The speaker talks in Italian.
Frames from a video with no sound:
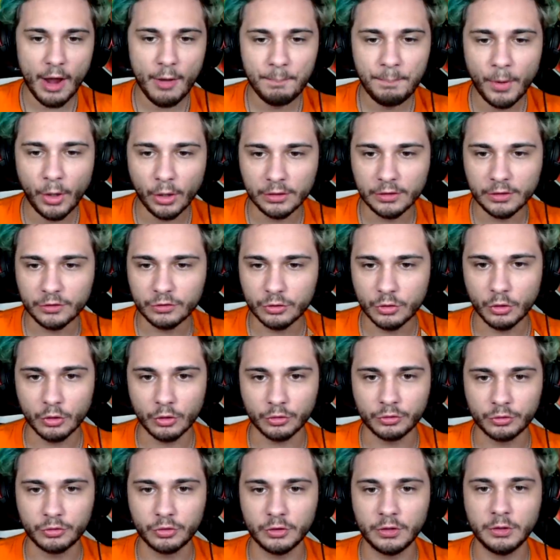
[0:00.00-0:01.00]
un po' il
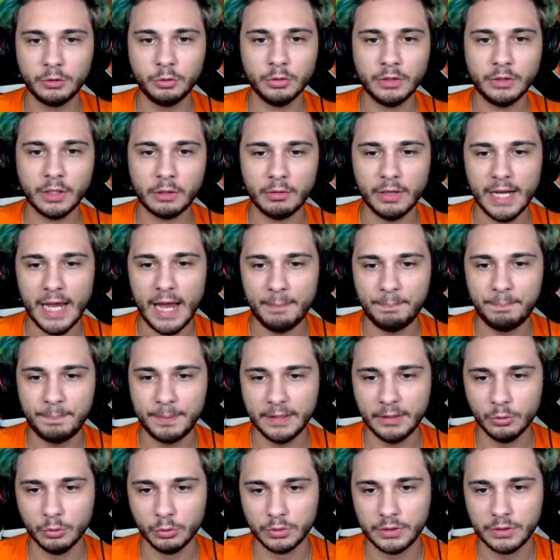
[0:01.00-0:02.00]
discorso di tutte quelle app
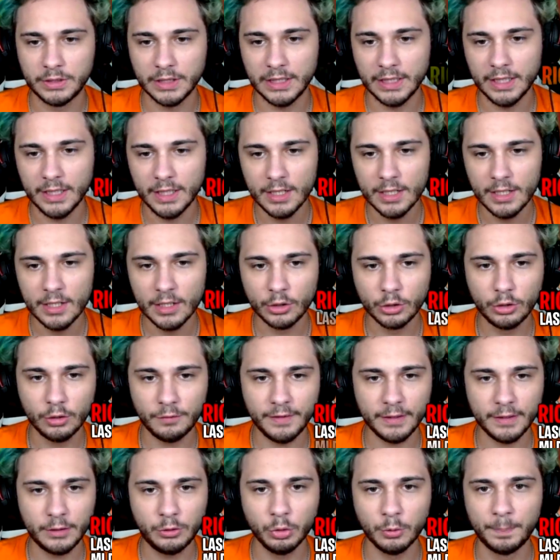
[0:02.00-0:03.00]
inutili
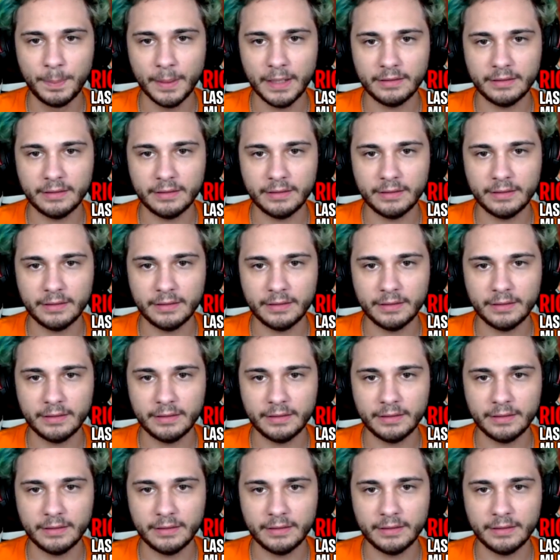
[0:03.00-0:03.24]
dove tu per